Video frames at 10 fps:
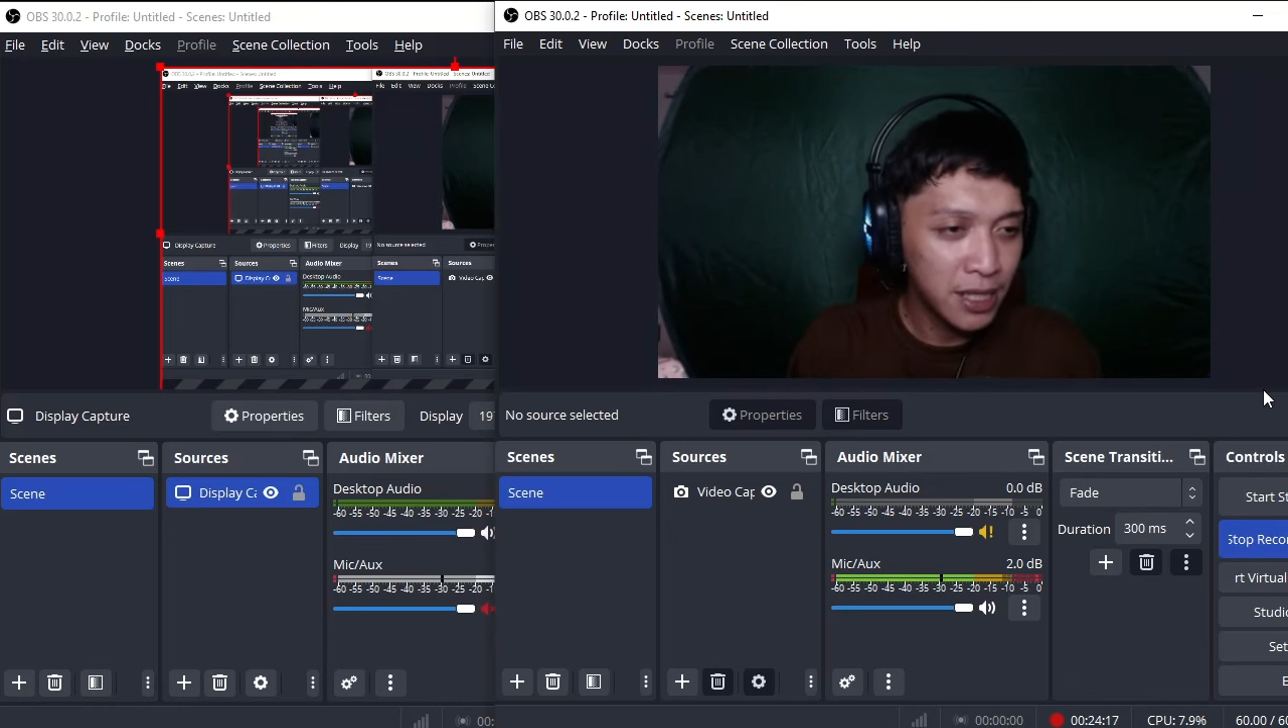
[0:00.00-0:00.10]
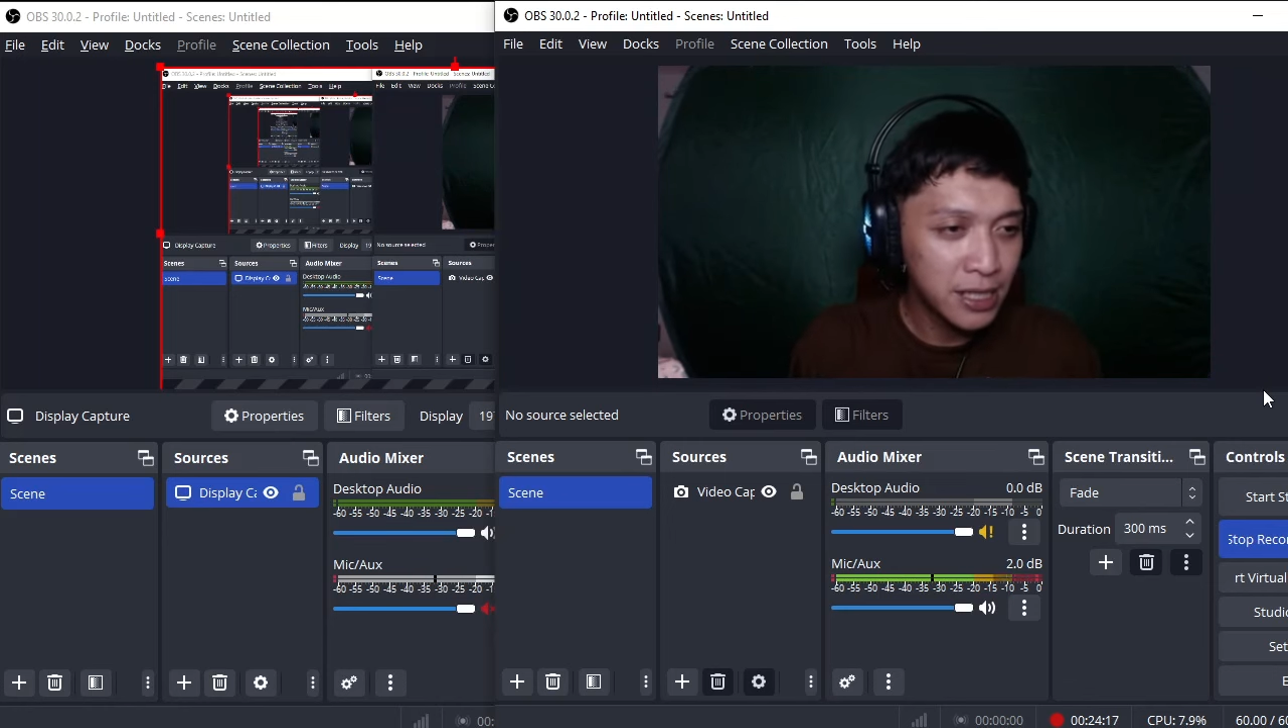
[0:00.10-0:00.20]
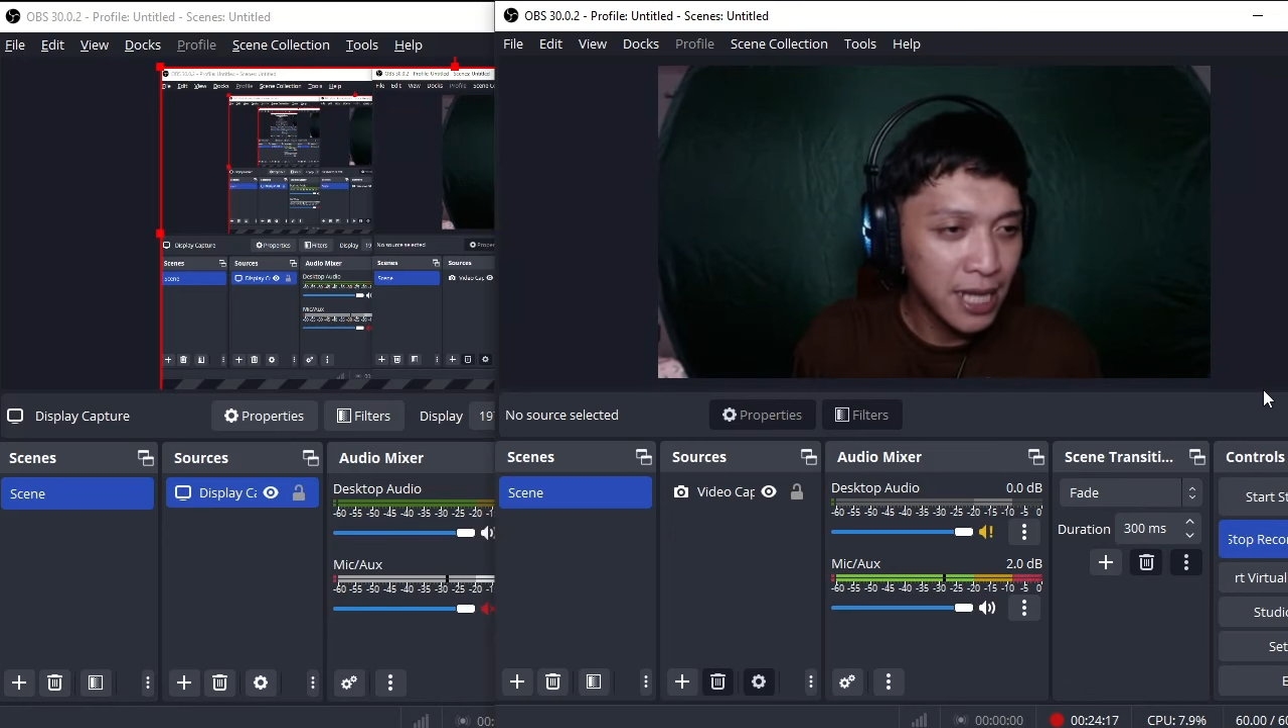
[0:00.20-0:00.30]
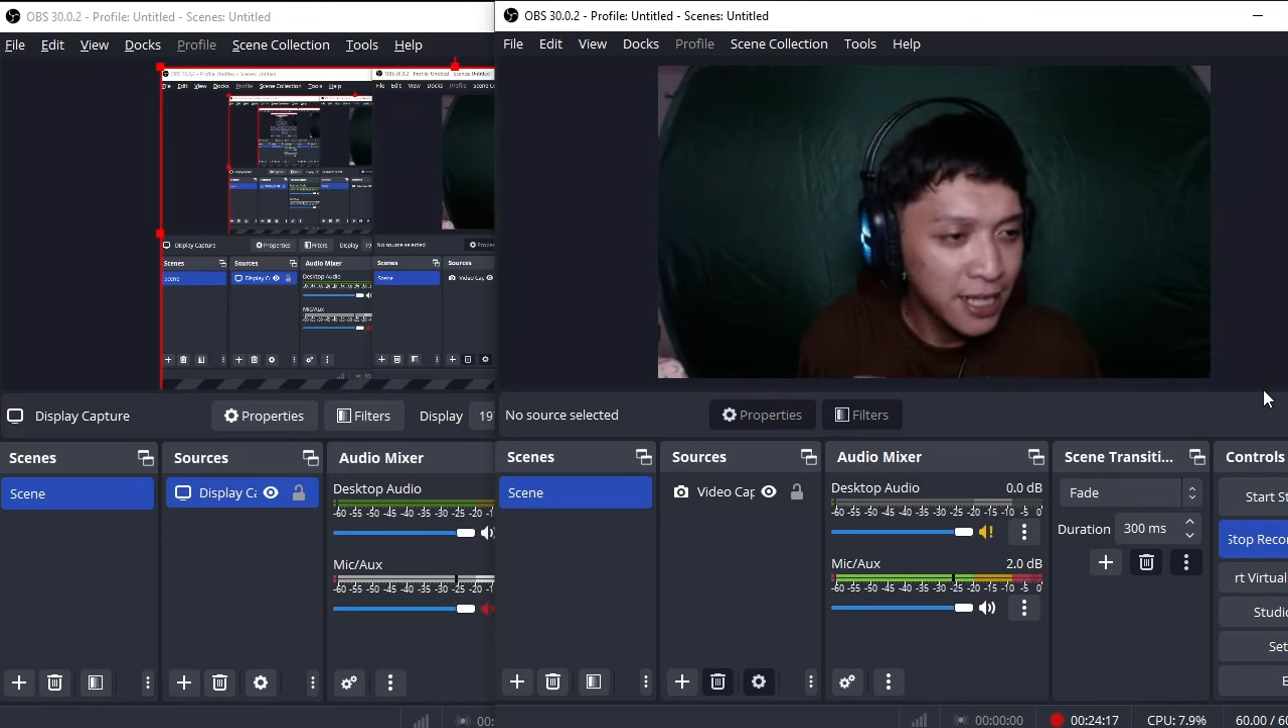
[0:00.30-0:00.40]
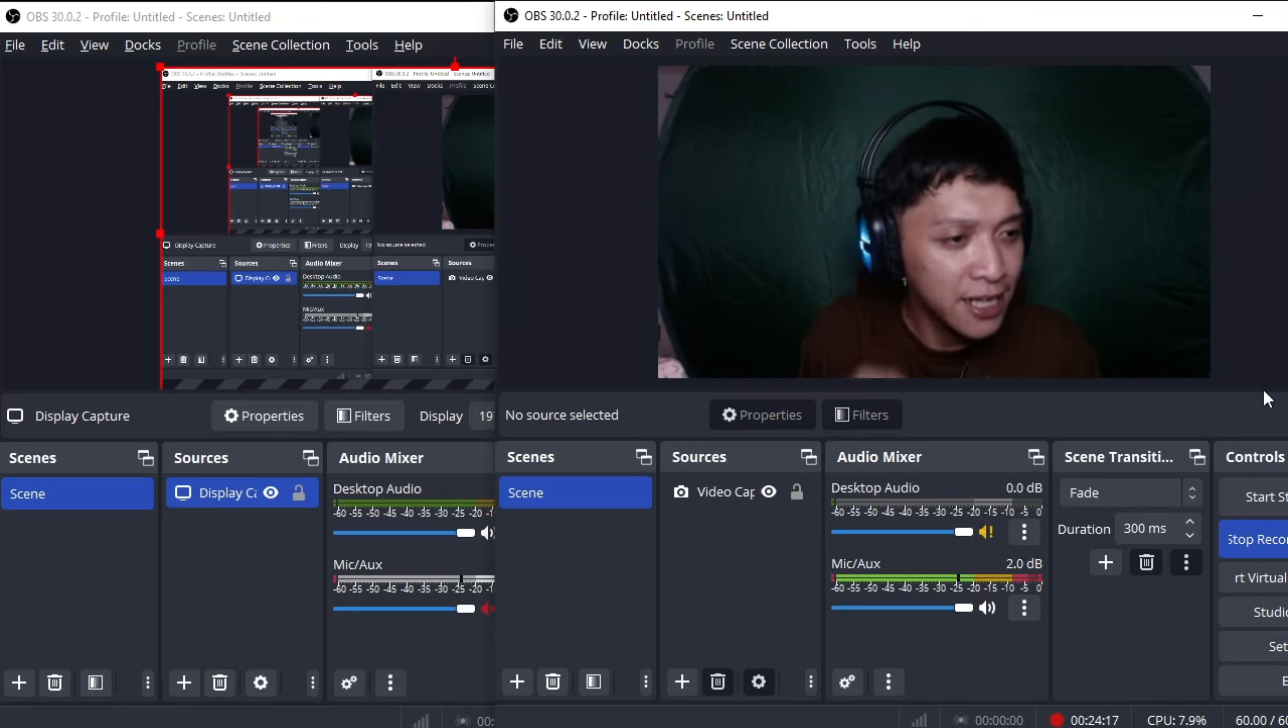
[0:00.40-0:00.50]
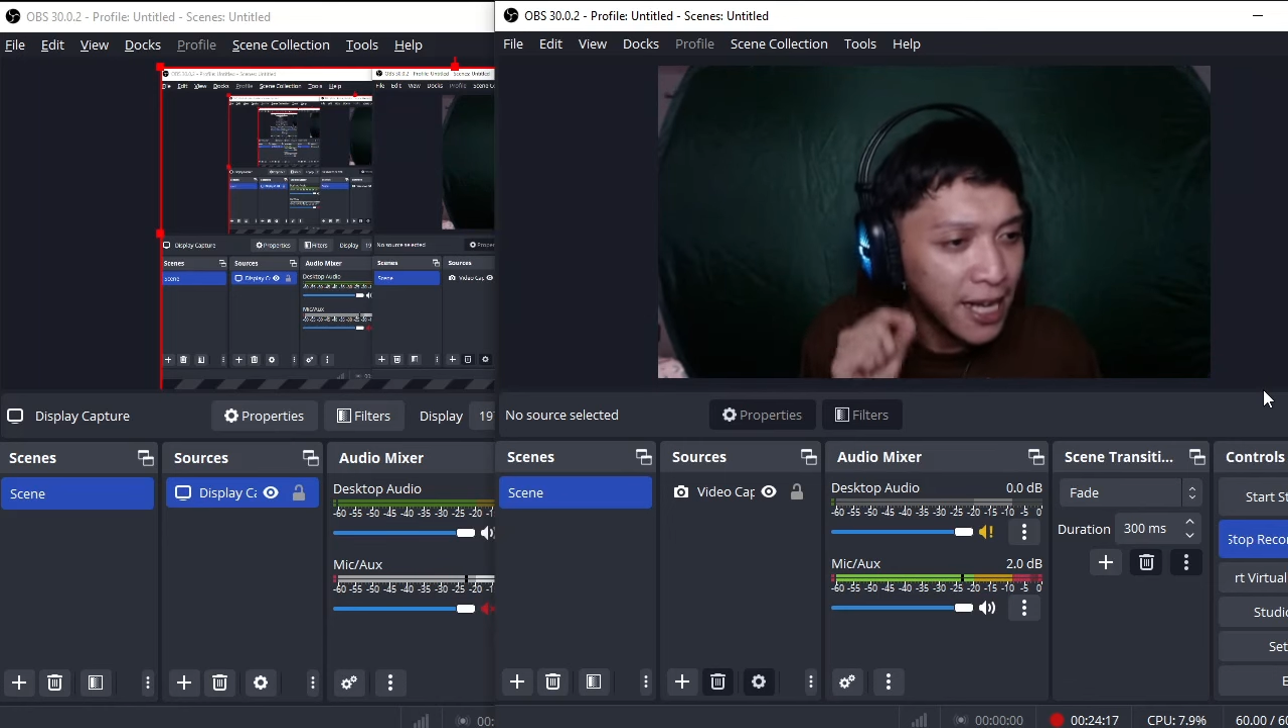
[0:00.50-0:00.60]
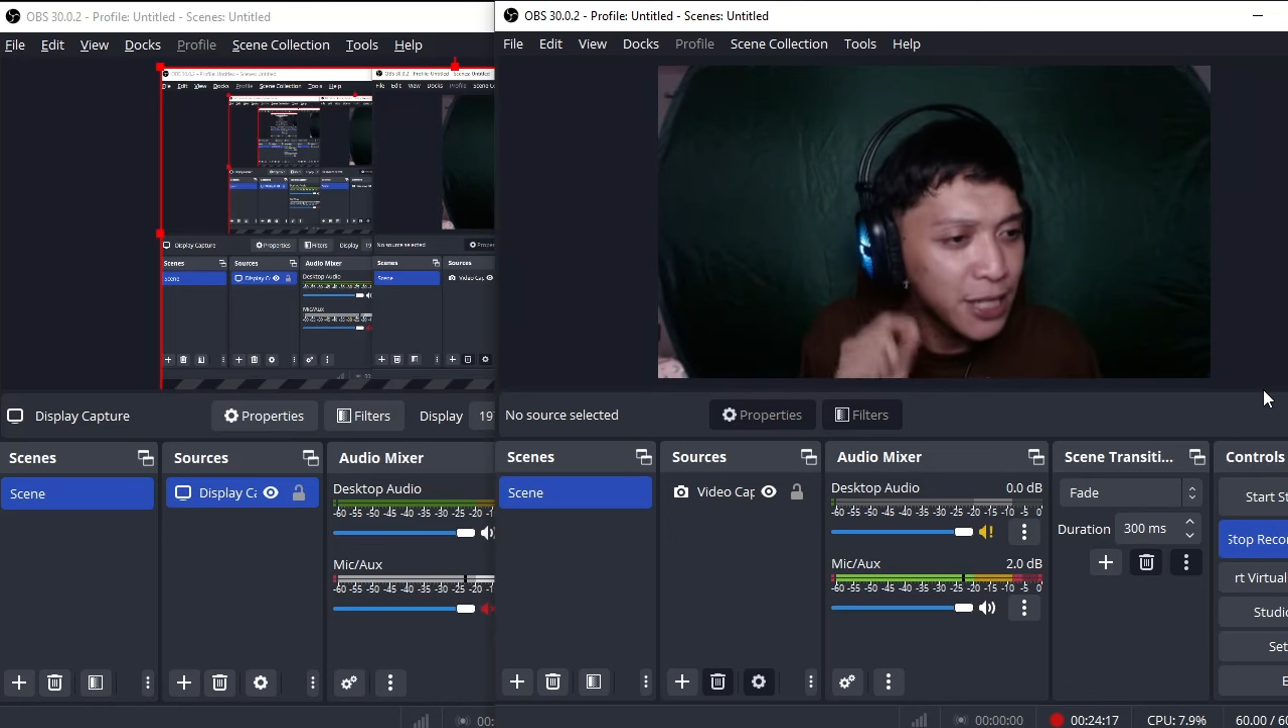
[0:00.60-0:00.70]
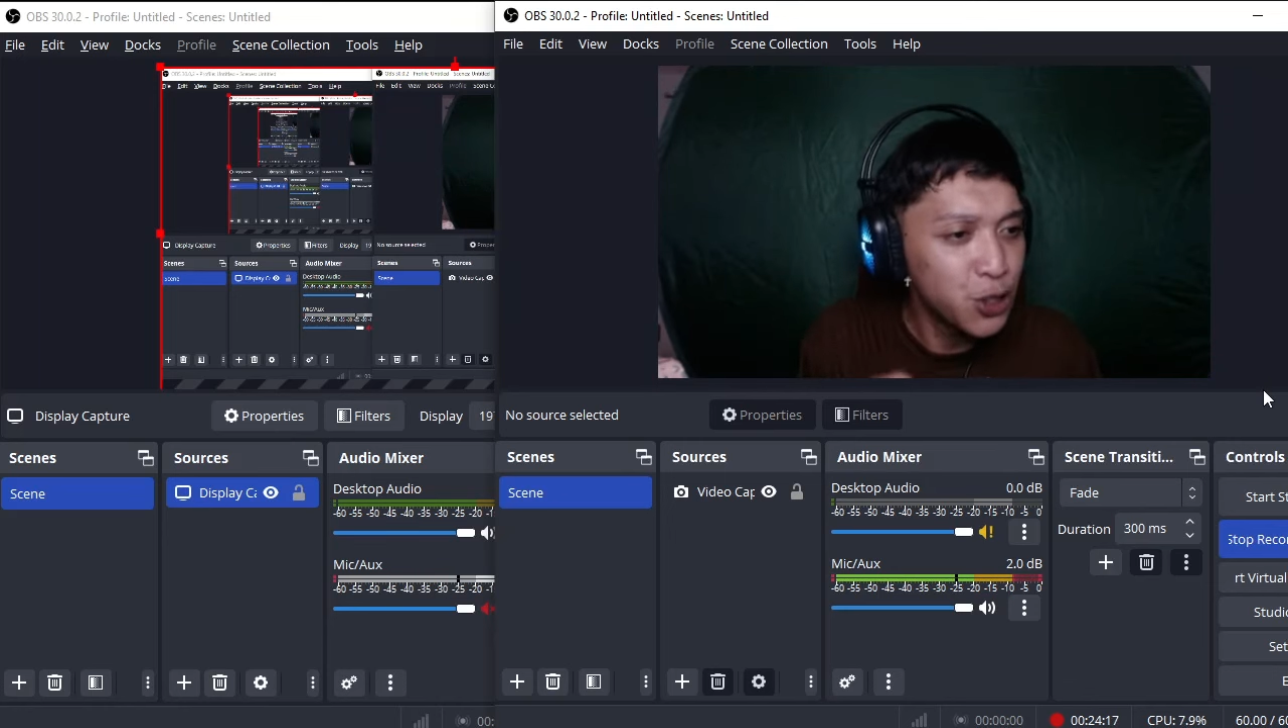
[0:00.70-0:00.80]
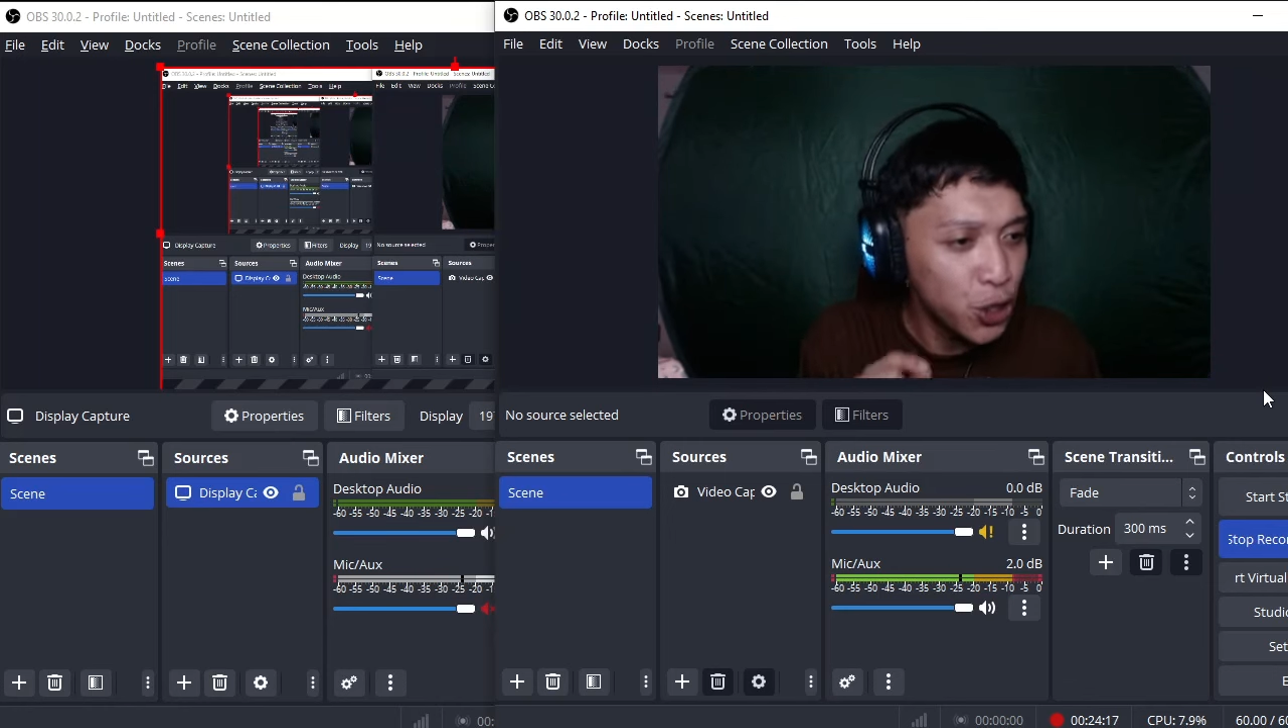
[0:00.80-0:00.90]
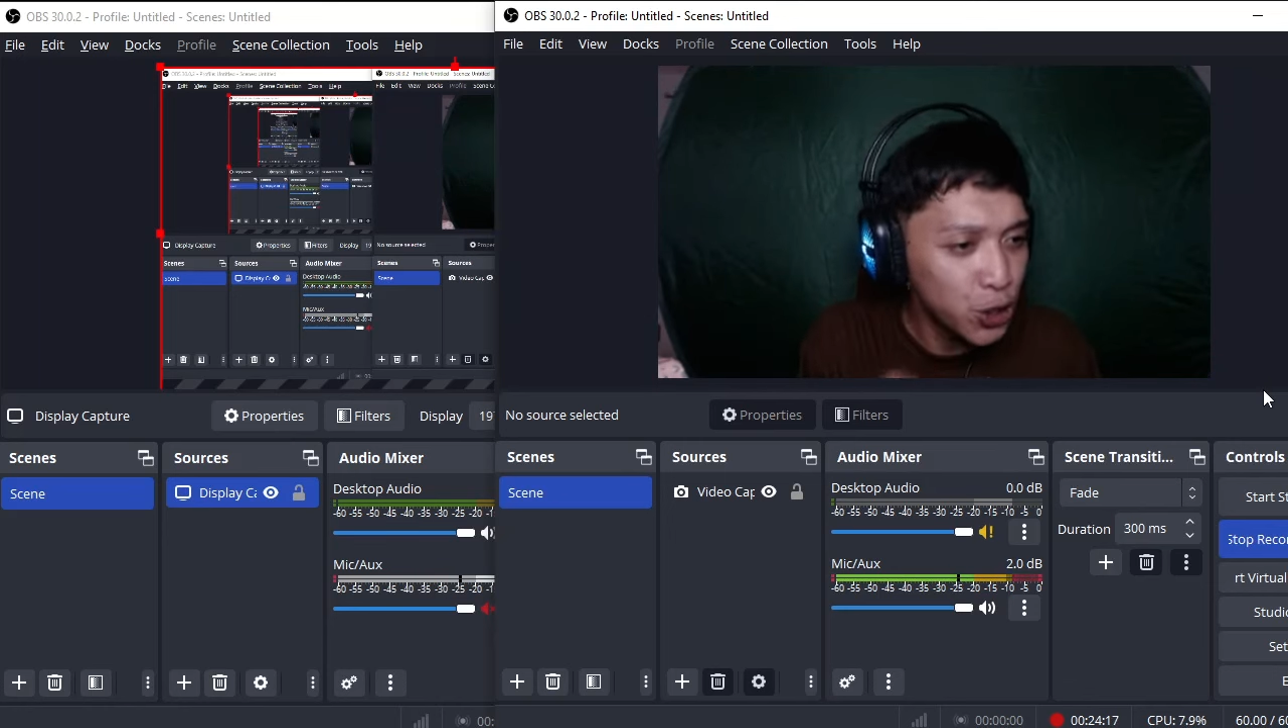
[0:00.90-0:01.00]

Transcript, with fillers: sana na-enjoy